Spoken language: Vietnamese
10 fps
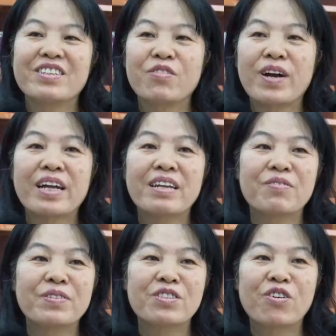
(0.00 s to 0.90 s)
Qua đợt
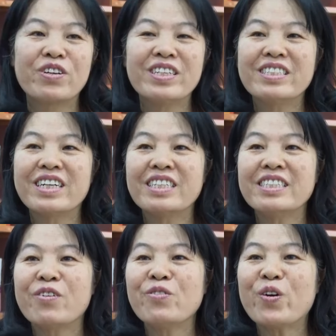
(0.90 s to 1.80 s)
vừa rồi thì dẫn
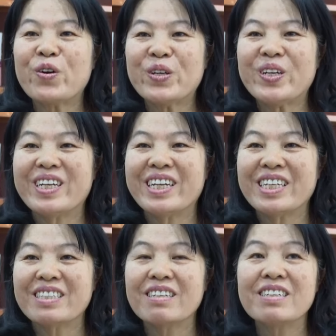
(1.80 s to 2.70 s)
cháu nội
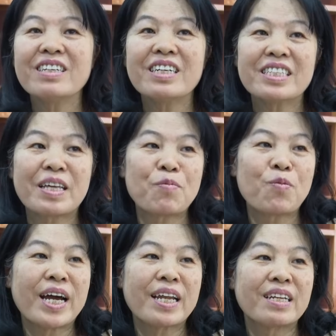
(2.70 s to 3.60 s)
tới tham
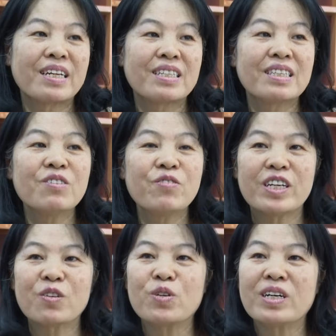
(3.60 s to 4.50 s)
quan thư
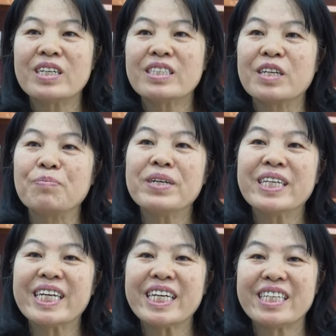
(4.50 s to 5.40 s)
viện của tỉnh
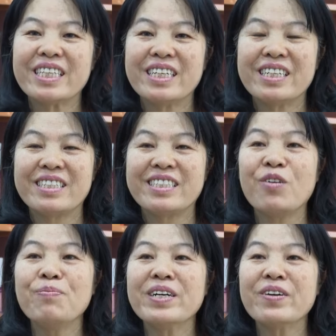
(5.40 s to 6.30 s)
mình ấy, thì
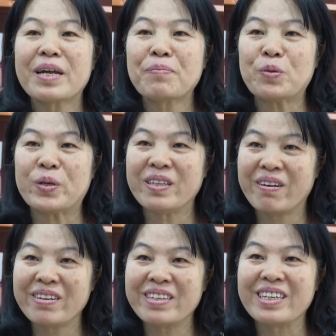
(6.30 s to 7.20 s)
cháu mới có 5 tuổi
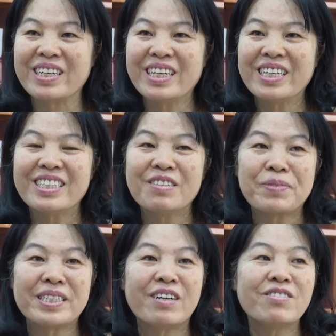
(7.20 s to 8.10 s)
thôi. Nhưng
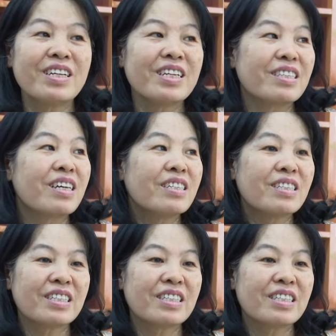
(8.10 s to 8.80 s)
mà cháu rất là thích